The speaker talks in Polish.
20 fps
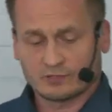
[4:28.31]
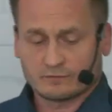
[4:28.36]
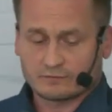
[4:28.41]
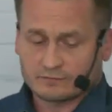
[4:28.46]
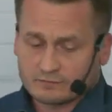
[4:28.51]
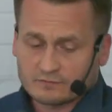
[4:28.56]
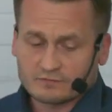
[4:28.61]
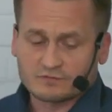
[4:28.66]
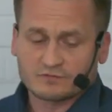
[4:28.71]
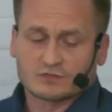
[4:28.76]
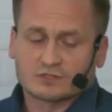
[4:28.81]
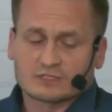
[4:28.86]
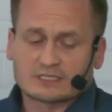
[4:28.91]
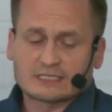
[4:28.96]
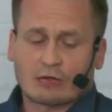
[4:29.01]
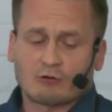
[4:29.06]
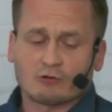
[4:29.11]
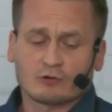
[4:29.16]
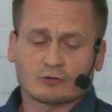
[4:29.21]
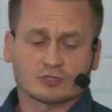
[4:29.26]
i
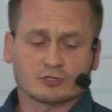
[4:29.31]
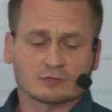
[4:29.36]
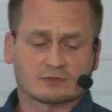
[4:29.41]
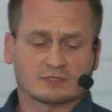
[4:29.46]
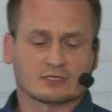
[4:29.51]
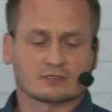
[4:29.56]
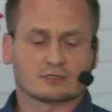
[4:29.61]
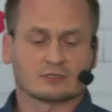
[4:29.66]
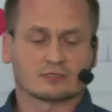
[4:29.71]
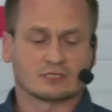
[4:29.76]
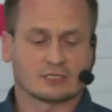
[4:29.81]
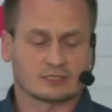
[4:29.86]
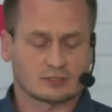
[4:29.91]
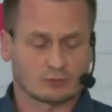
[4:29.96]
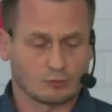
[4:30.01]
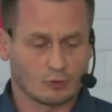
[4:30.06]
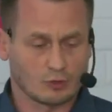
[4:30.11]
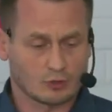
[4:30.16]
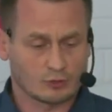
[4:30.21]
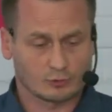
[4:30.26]
całością zarządza
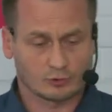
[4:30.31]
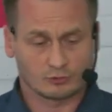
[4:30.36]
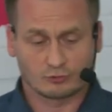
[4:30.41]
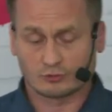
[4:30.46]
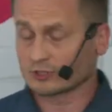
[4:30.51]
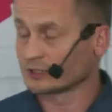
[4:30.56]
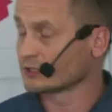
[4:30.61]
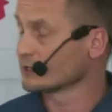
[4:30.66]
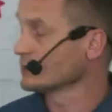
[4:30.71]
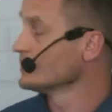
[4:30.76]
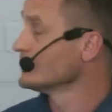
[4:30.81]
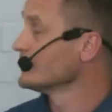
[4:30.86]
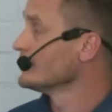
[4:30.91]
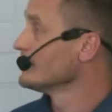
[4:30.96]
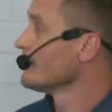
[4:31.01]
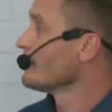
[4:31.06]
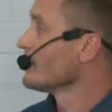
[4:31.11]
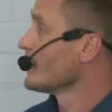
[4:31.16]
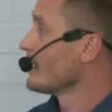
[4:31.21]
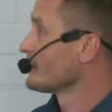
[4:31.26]
Swarm, który
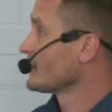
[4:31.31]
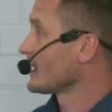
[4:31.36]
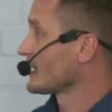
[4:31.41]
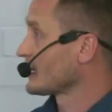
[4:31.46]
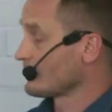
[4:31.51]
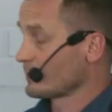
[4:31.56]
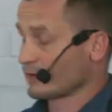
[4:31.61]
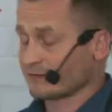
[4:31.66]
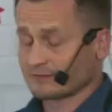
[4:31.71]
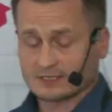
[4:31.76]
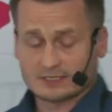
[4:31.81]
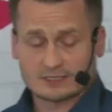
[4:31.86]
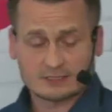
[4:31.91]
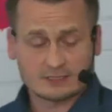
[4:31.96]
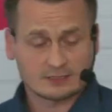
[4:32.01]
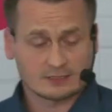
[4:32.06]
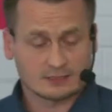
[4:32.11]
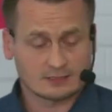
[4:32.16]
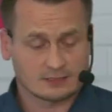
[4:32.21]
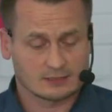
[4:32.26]
na, tak naprawdę
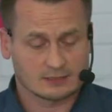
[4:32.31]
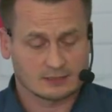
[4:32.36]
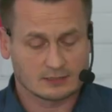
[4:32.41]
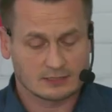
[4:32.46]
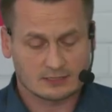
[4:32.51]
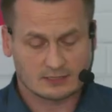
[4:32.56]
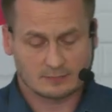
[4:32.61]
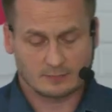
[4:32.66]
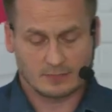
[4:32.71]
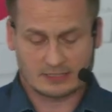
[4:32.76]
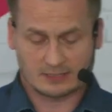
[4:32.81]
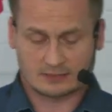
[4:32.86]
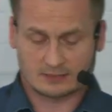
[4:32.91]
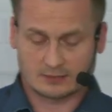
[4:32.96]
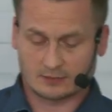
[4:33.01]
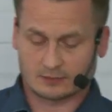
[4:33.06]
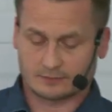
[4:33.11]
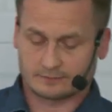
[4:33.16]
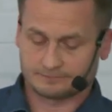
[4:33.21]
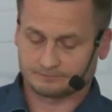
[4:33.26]
jest, e, jest
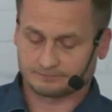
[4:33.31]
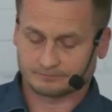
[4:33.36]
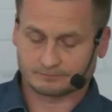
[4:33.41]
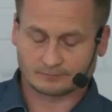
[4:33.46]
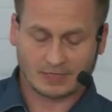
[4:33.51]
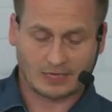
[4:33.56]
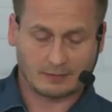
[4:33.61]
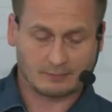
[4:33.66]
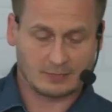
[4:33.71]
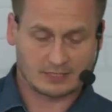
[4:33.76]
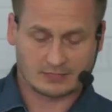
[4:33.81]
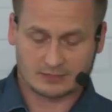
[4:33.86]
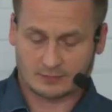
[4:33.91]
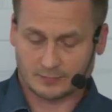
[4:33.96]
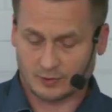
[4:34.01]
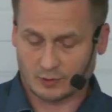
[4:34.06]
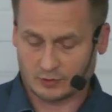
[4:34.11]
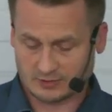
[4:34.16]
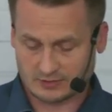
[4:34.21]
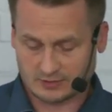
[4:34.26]
bardzo, bardzo
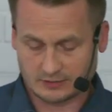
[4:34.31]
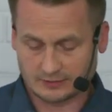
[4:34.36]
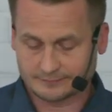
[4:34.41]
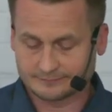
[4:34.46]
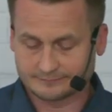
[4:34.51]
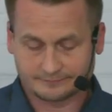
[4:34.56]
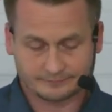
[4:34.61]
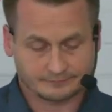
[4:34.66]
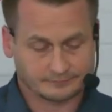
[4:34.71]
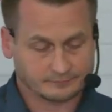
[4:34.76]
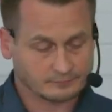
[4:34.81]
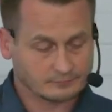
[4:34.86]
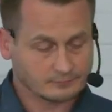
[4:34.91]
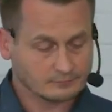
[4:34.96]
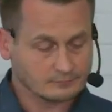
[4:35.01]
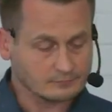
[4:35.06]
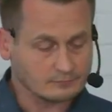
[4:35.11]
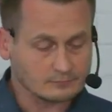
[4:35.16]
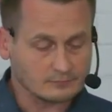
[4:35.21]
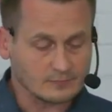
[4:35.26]
prosty.
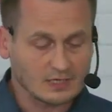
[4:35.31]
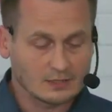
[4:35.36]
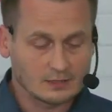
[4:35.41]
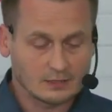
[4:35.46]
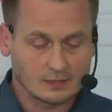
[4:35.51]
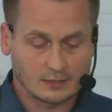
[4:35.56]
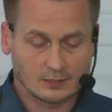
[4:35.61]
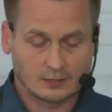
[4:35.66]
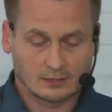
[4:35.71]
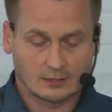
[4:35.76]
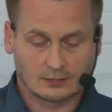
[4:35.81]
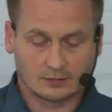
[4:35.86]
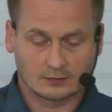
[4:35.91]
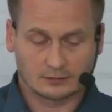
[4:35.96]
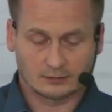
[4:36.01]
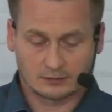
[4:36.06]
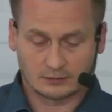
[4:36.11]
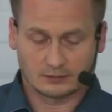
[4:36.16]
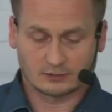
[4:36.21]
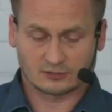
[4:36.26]
E,
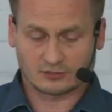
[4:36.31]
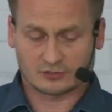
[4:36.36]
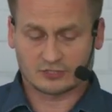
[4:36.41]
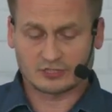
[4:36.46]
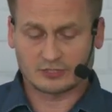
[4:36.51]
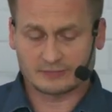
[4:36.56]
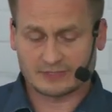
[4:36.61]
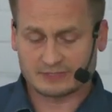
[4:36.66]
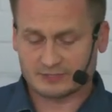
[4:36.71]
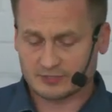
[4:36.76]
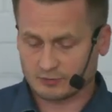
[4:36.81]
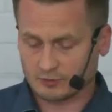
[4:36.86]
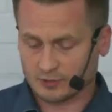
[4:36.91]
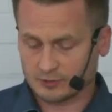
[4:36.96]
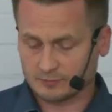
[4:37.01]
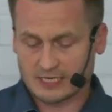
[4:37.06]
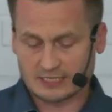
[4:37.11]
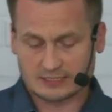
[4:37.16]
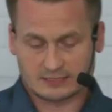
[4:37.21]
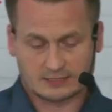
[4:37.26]
no to czym ten
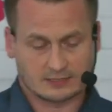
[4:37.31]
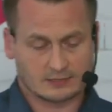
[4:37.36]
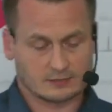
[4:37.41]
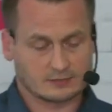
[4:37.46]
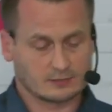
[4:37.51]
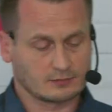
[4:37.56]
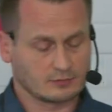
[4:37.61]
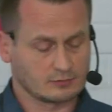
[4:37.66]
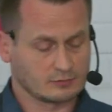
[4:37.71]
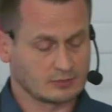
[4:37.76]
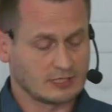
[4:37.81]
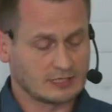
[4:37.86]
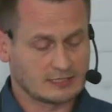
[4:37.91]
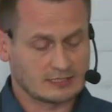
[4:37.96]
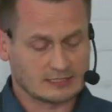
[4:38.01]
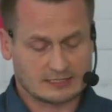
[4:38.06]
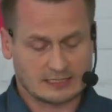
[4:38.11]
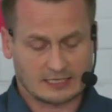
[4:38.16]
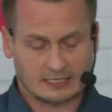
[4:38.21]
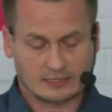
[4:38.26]
Swarm jest? No,
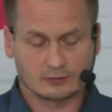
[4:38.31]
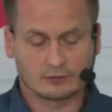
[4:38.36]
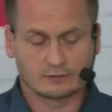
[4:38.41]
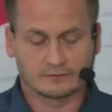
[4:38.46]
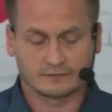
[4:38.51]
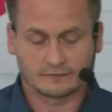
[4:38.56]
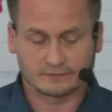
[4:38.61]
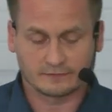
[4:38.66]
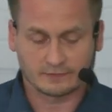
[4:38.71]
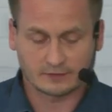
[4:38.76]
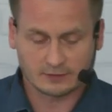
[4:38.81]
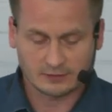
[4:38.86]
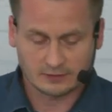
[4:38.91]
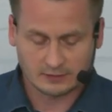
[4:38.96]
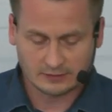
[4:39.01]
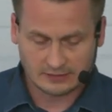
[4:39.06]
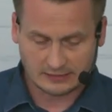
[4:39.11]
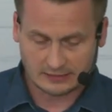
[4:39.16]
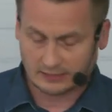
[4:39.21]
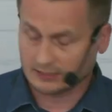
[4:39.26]
kilka slajdów
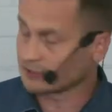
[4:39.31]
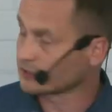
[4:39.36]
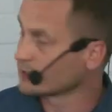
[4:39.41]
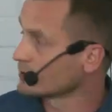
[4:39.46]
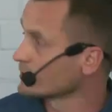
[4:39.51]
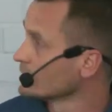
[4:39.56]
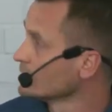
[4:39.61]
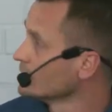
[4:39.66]
y, takich